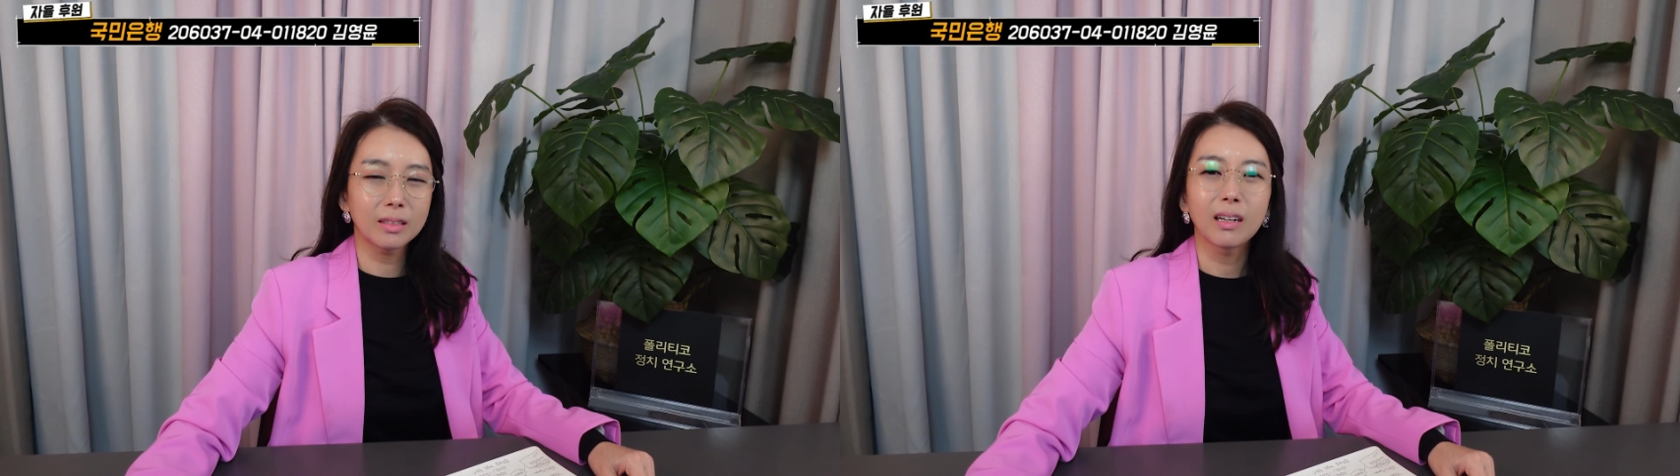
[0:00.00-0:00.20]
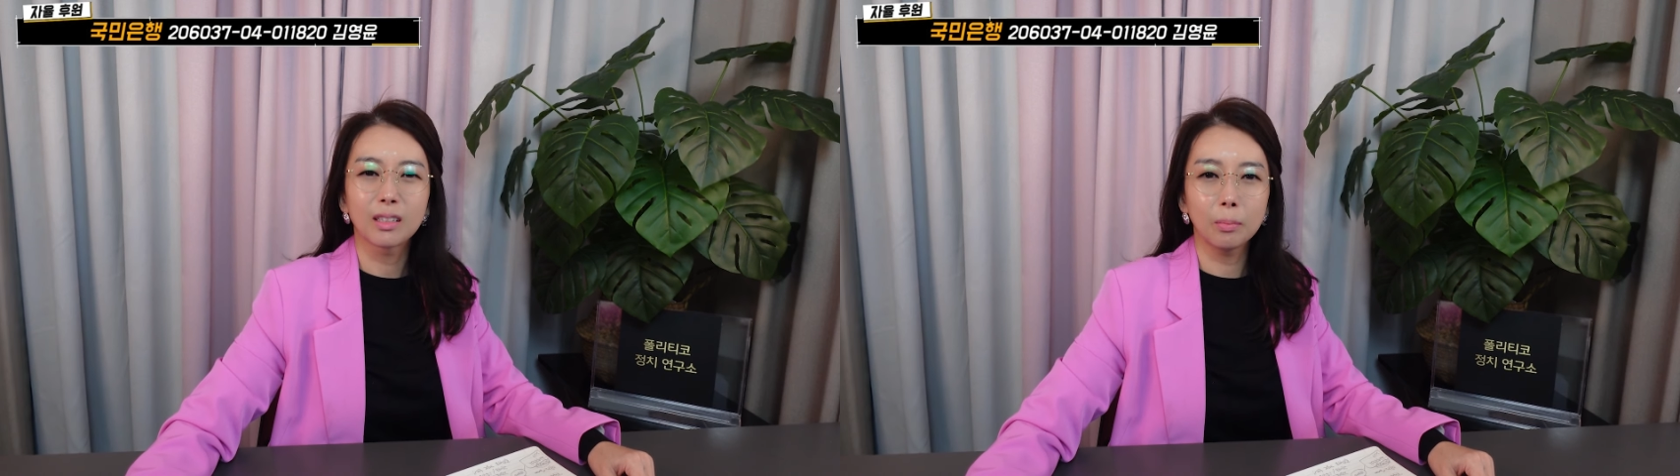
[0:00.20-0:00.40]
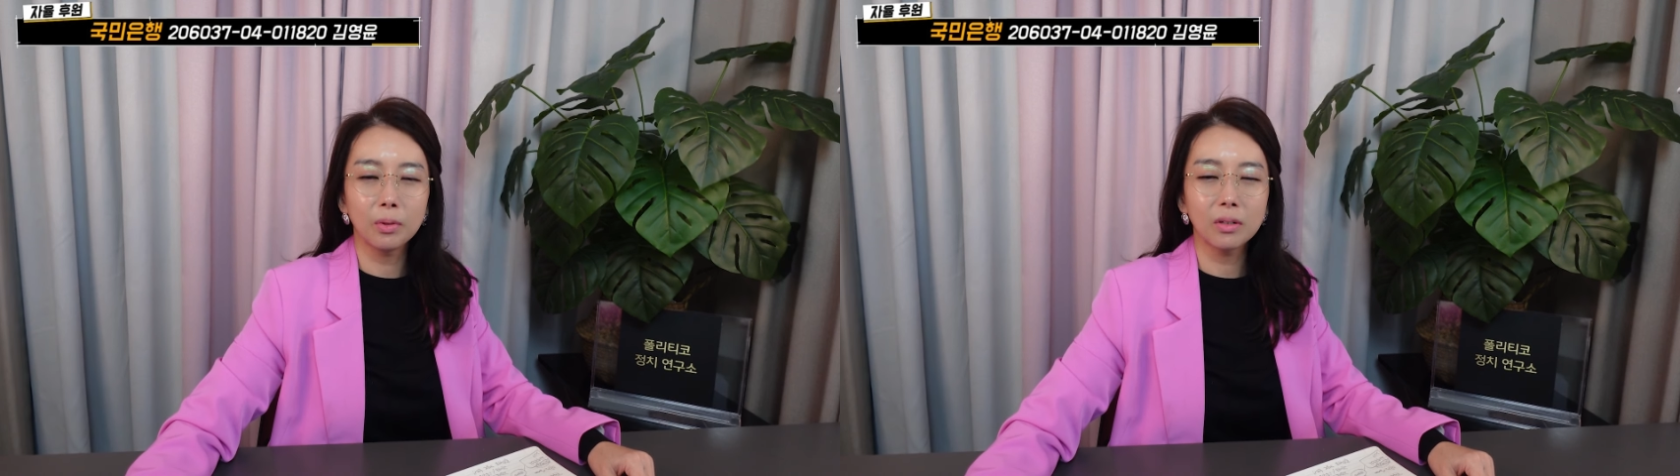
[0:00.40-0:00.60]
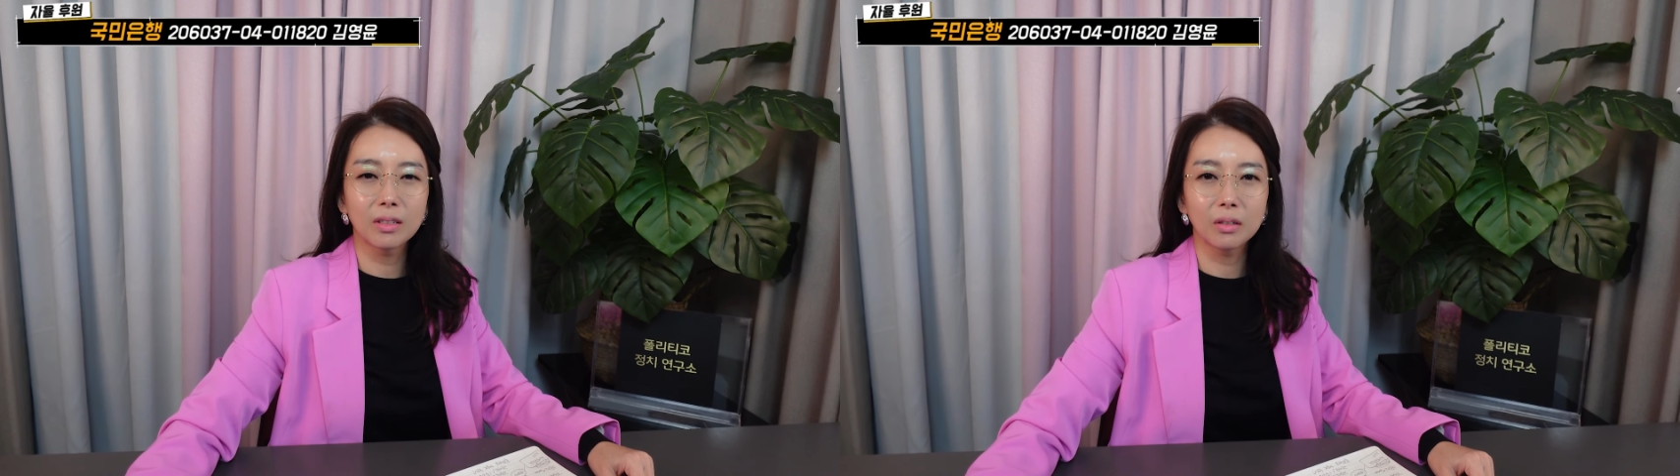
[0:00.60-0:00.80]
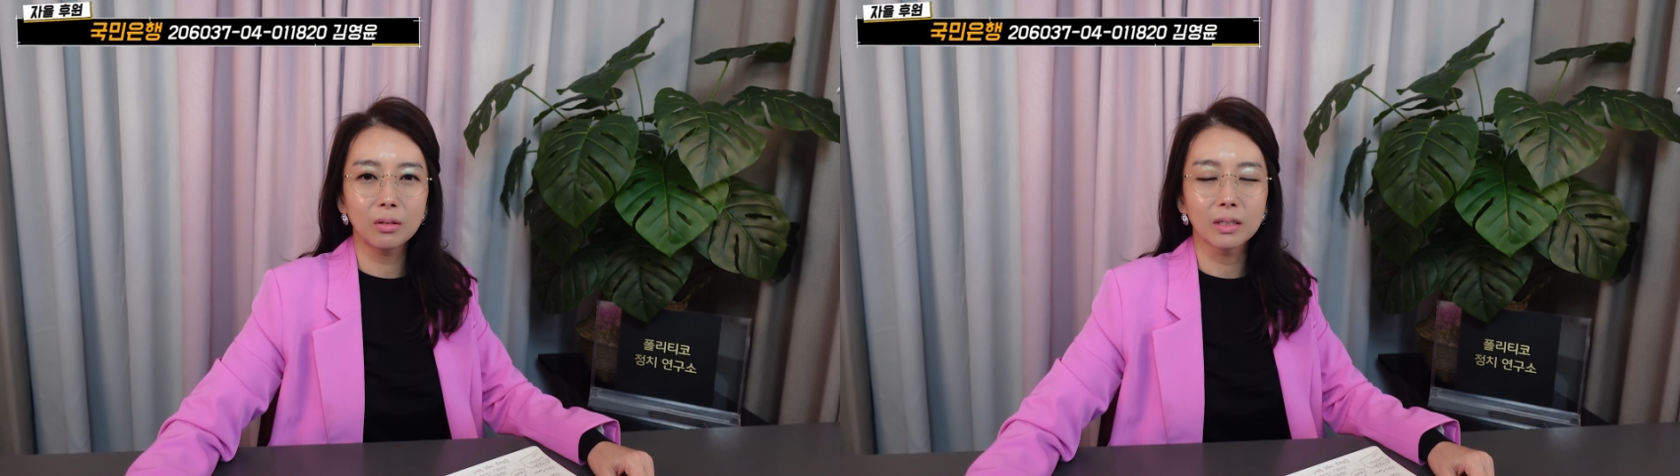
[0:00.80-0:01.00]
당대표가
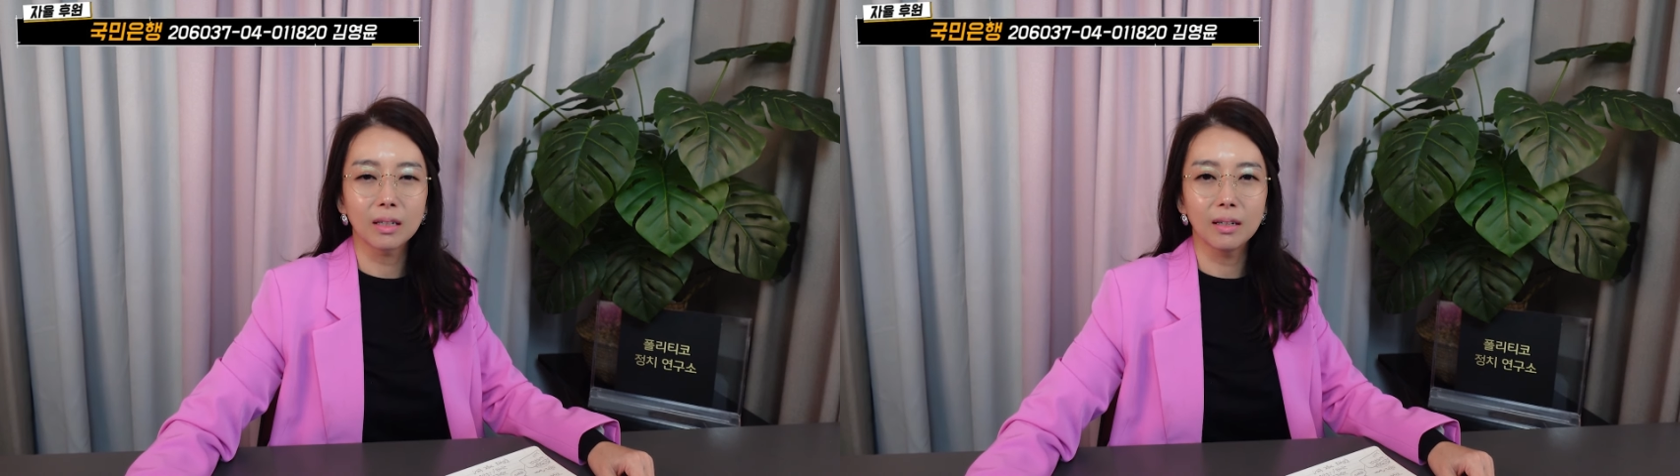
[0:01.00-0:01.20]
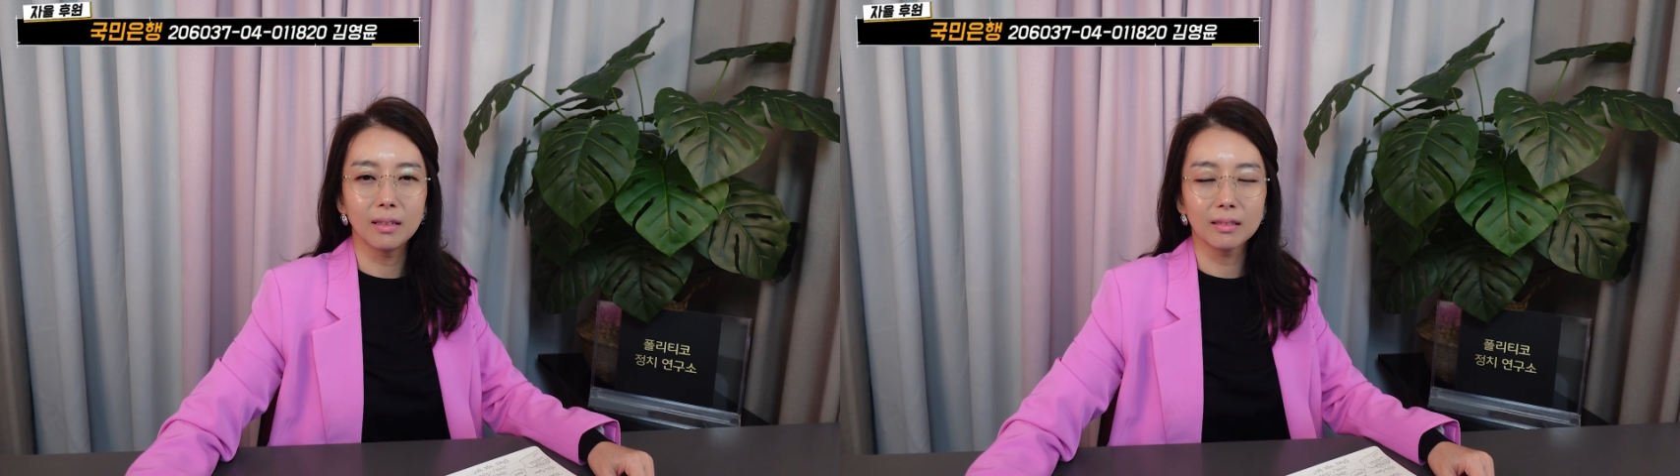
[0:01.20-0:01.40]
그러니까